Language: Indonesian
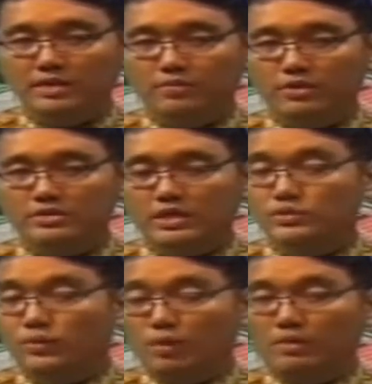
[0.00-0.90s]
Polsek
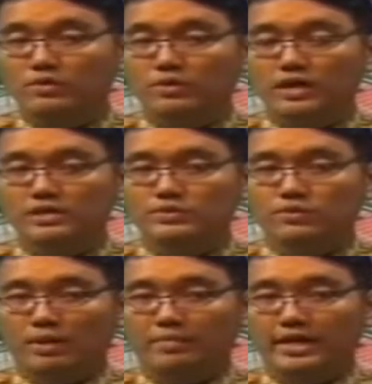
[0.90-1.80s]
Sukomanunggal,
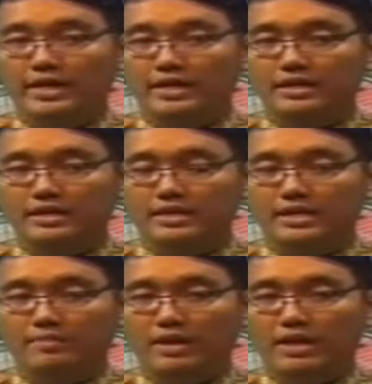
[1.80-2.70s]
Surabaya. Ketiga
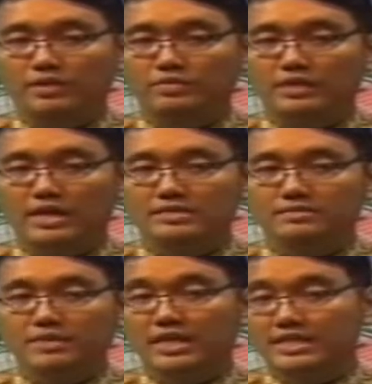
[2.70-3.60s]
pelakunya
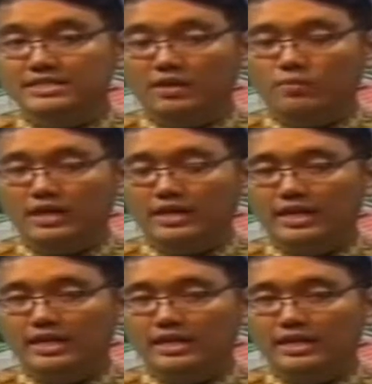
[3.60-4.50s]
menyasar warga
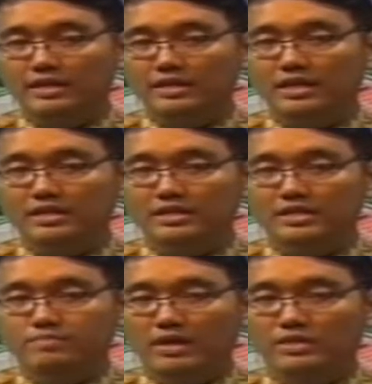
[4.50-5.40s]
yang ingin identitas
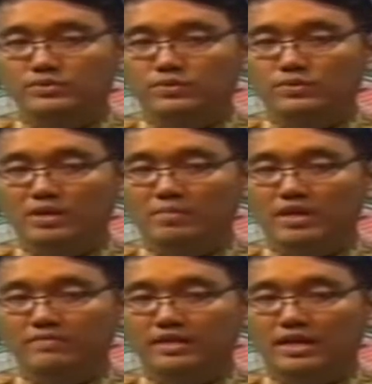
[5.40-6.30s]
palsu guna
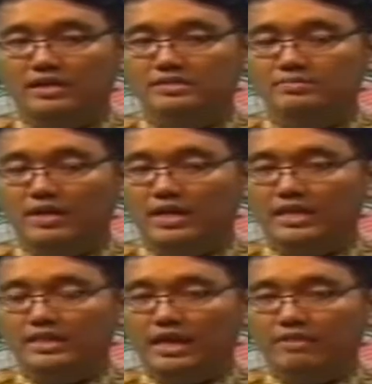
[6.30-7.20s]
mendaftar sebagai
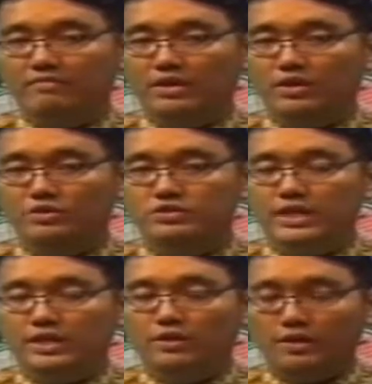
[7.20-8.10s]
driver
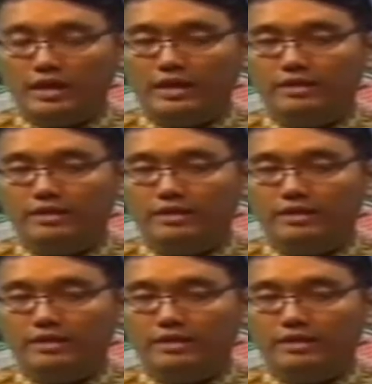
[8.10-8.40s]
ojek online.